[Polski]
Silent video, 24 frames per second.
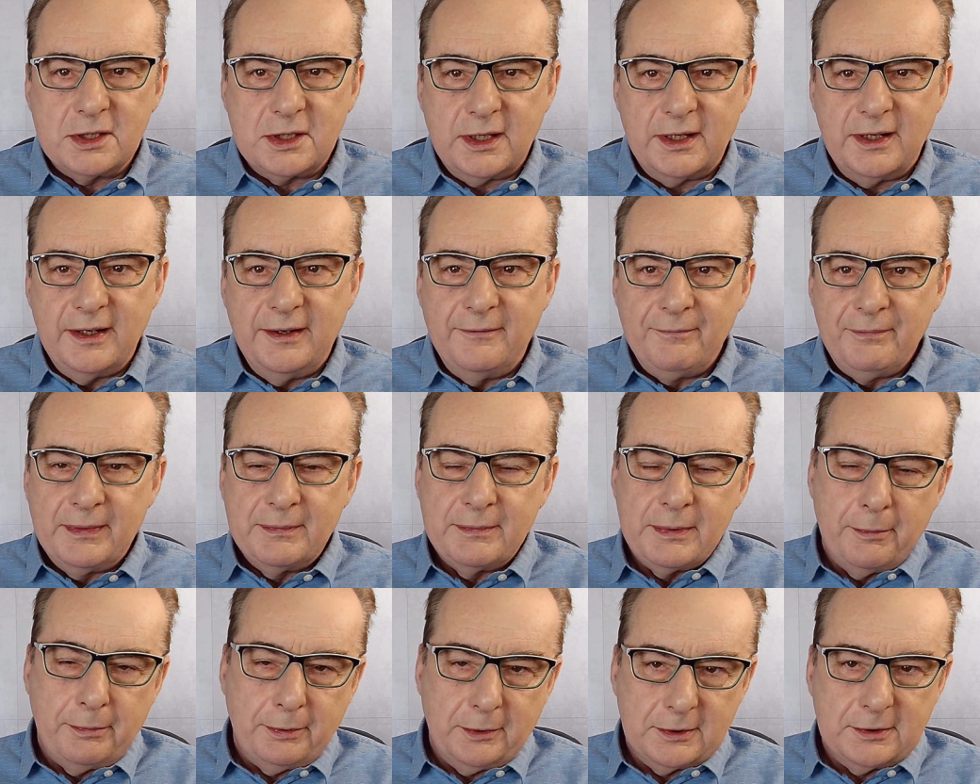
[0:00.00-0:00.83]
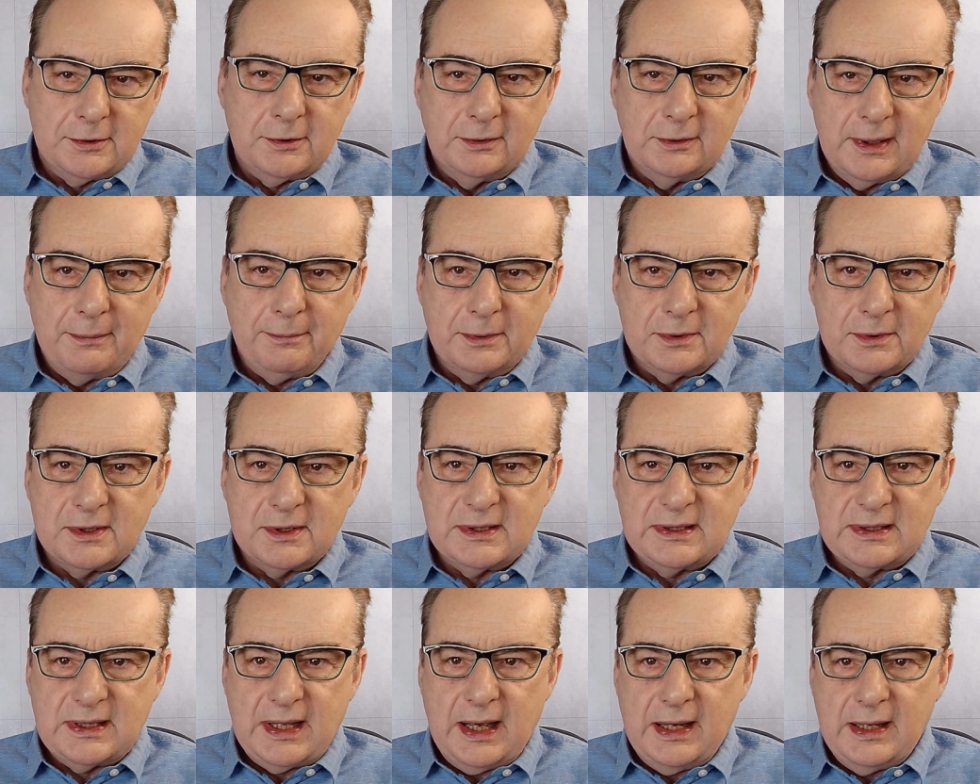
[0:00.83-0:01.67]
że po prostu nam
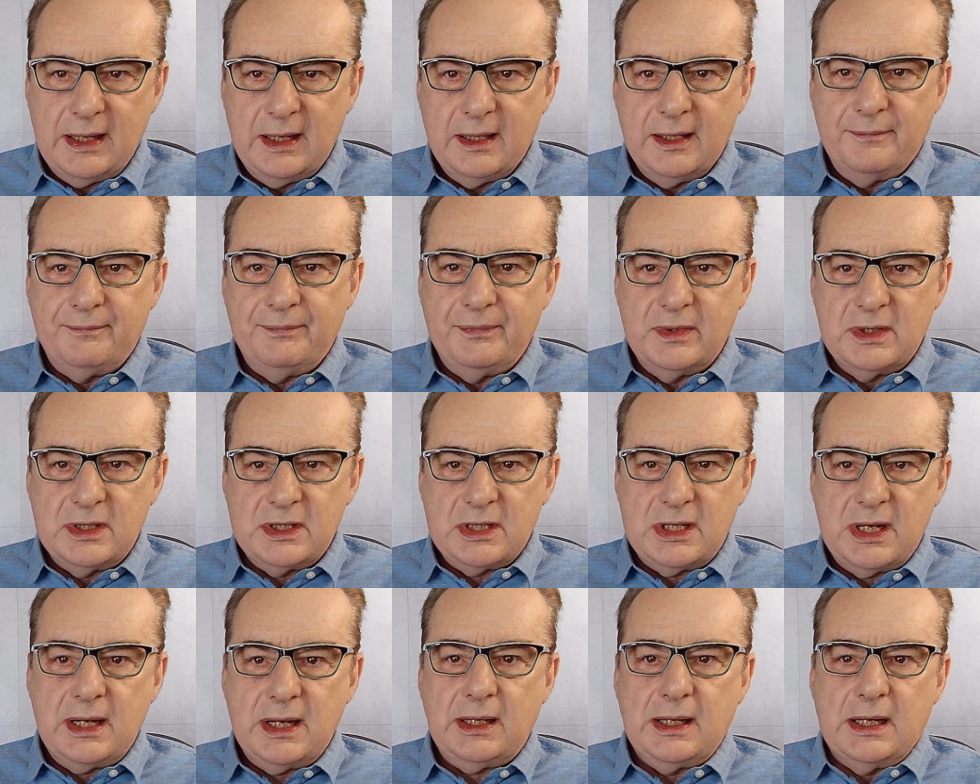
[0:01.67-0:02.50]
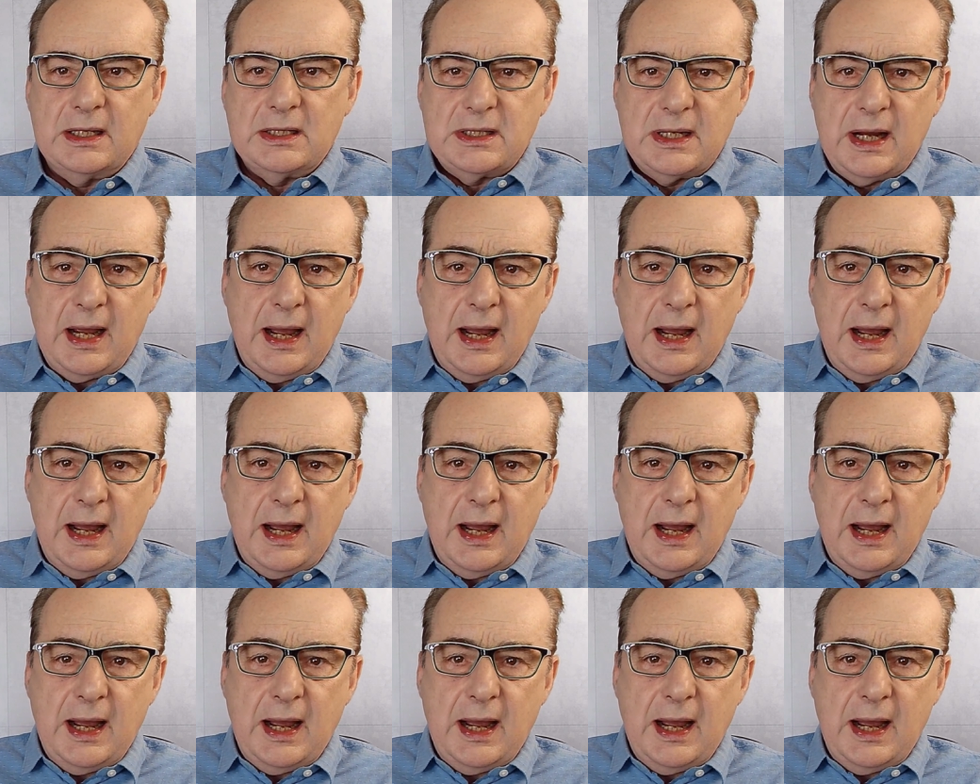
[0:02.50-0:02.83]
pozostaje czekać.